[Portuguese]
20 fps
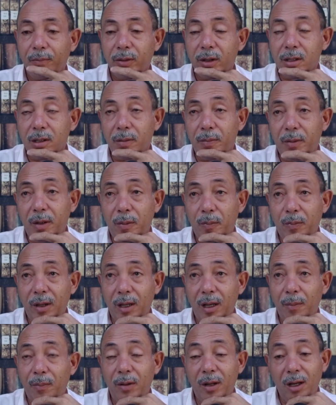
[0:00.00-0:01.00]
São
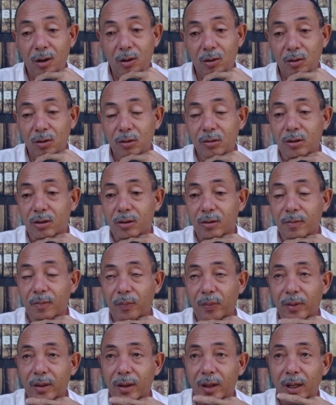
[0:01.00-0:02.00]
Pripri é perigoso.
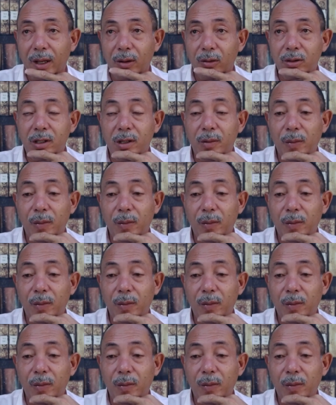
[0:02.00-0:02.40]
Né? Os